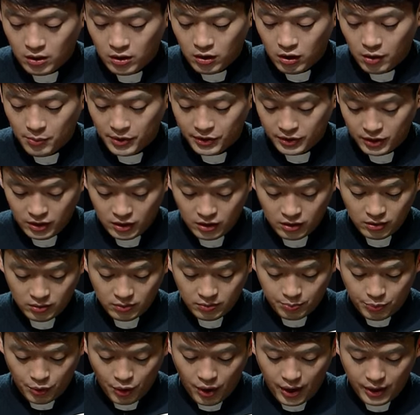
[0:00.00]

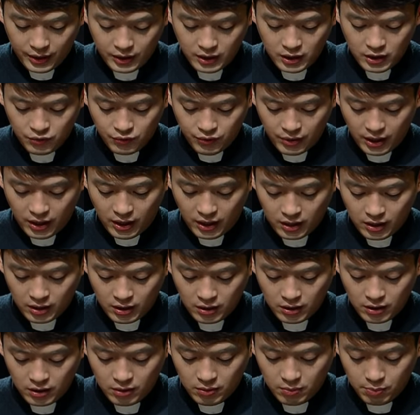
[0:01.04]
어머니는 병아리를 위해
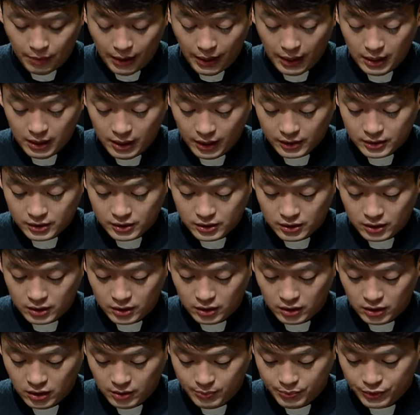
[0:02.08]

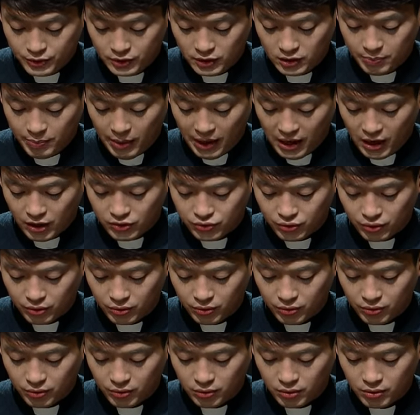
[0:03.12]
매일같이 이불을
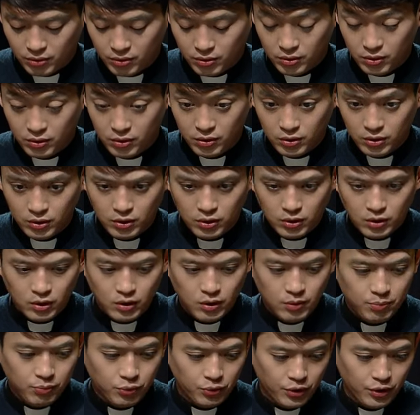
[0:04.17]
빨아주었고
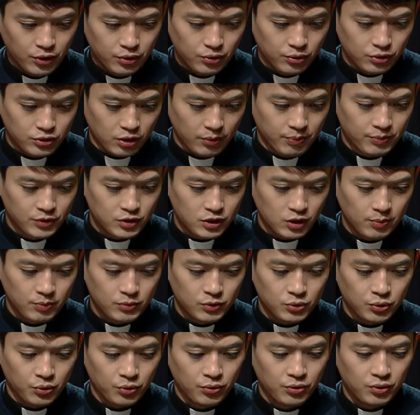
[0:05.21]
모이도 점점
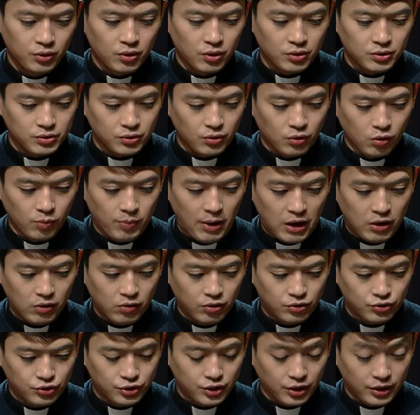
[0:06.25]
좋은 것으로
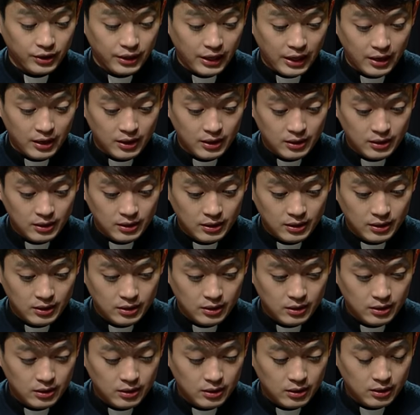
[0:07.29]
바꿔주셨다.
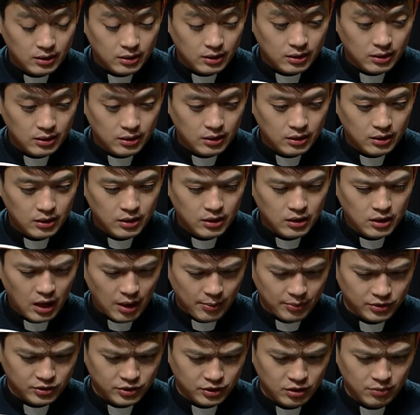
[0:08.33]

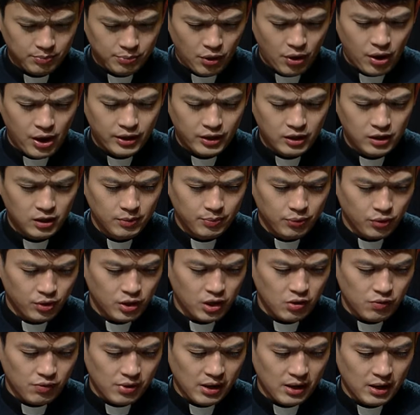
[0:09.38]
아버지는 병아리를
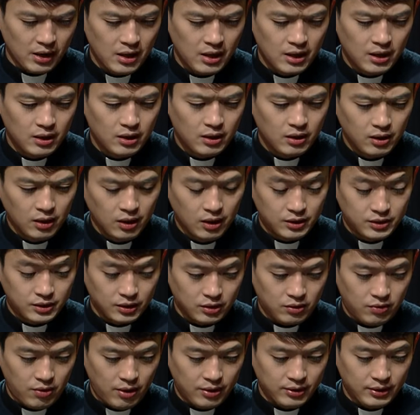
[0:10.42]
보기 위해
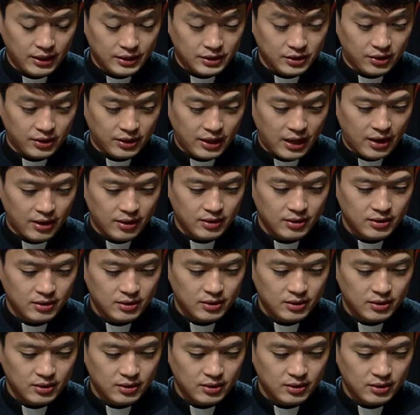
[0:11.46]
일찍 퇴근하셨다.